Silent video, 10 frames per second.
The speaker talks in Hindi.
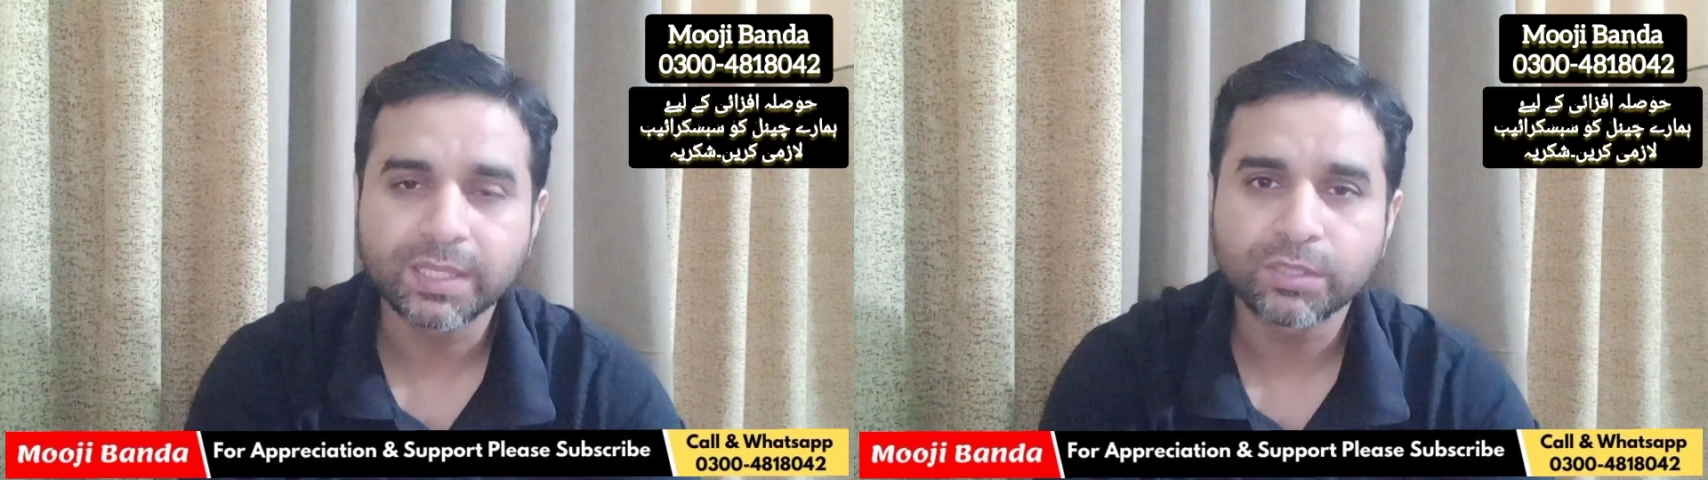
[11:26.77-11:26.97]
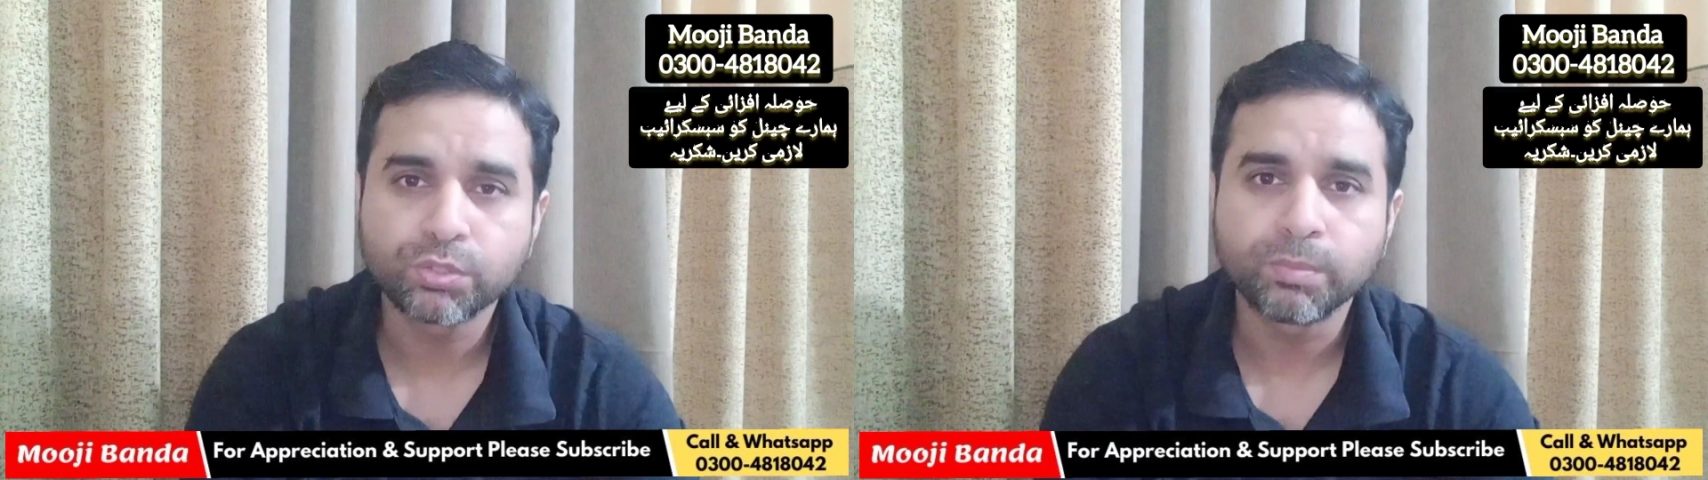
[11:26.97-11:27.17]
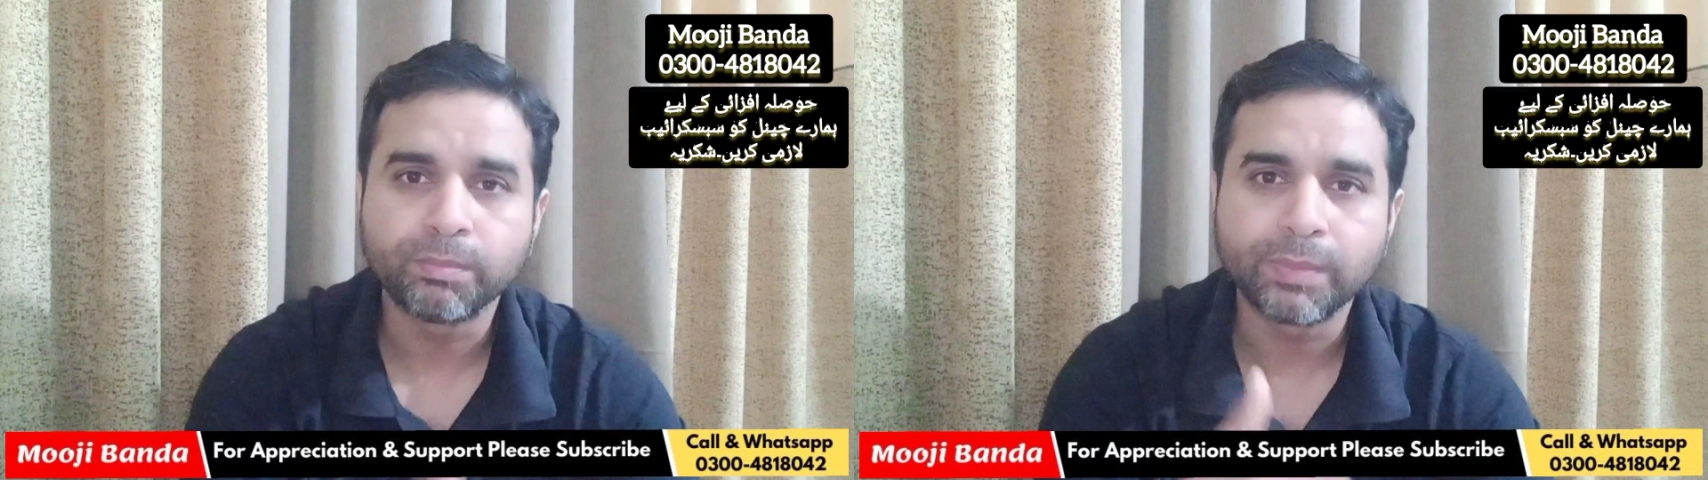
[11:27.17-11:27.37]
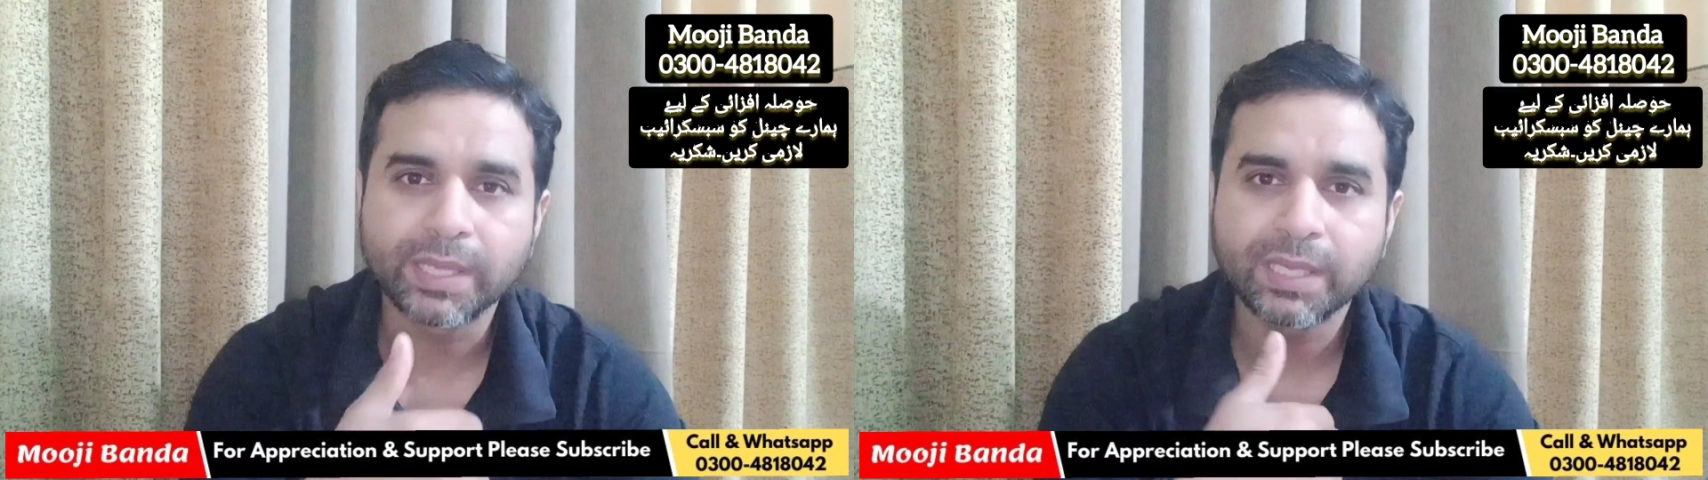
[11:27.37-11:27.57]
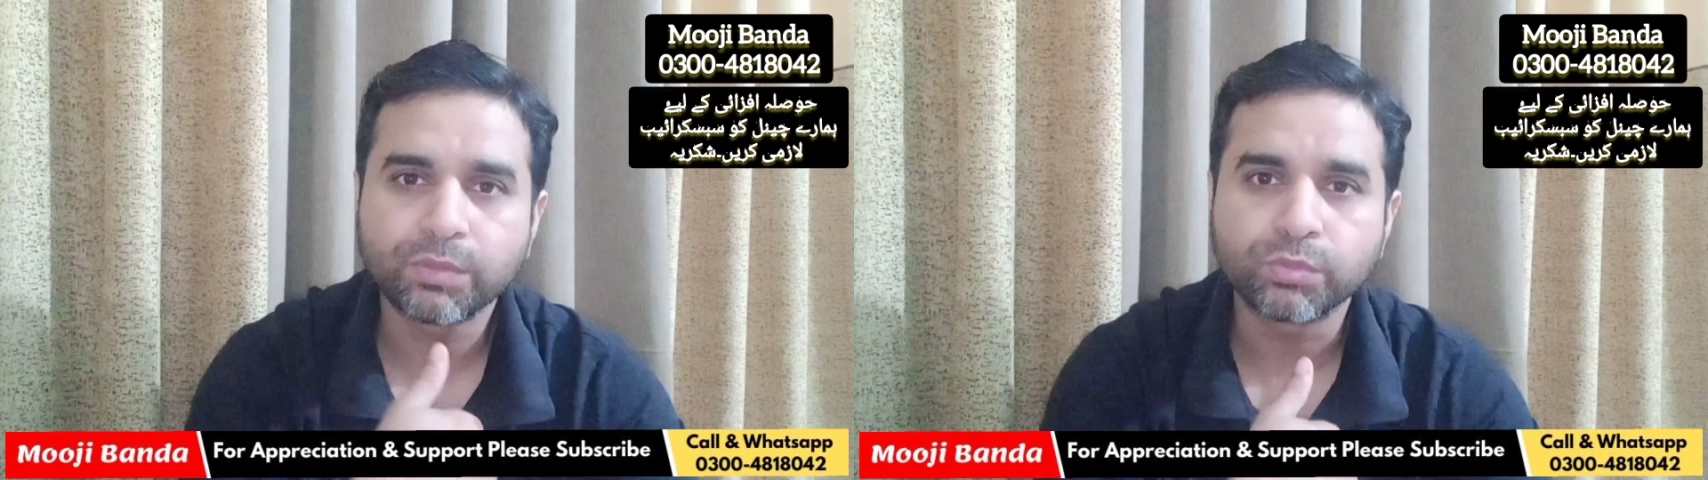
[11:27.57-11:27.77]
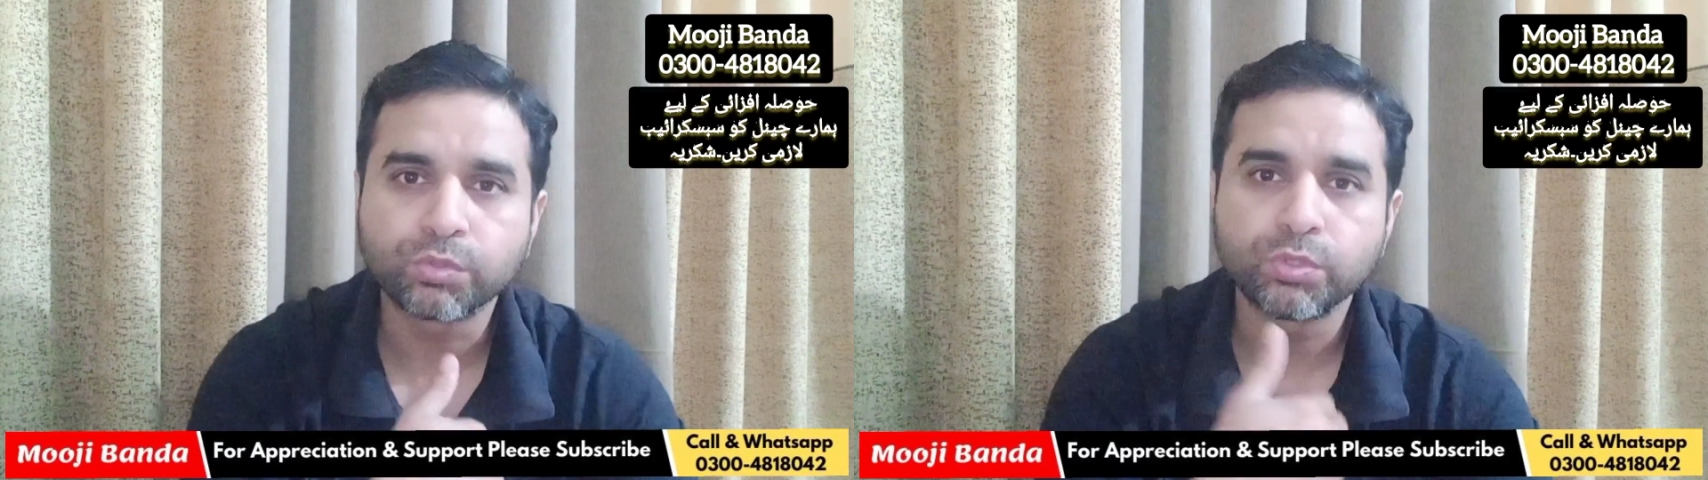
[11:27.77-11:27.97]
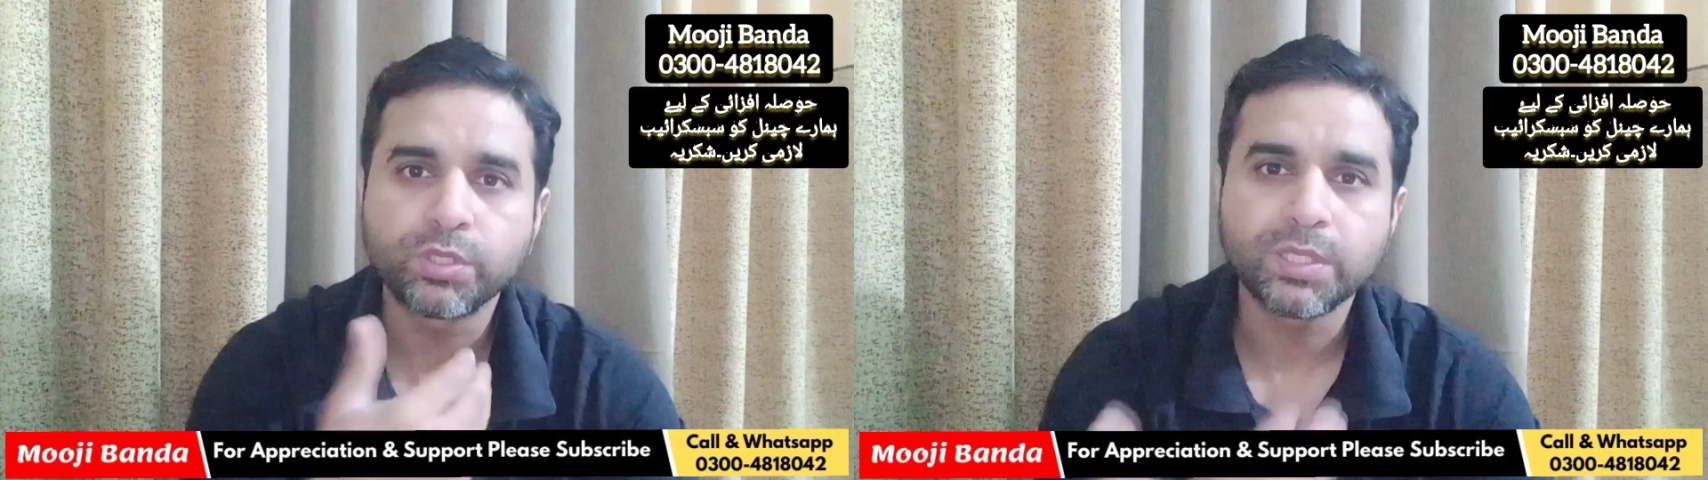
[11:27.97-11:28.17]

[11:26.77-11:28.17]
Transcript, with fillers: है तो मैं उनको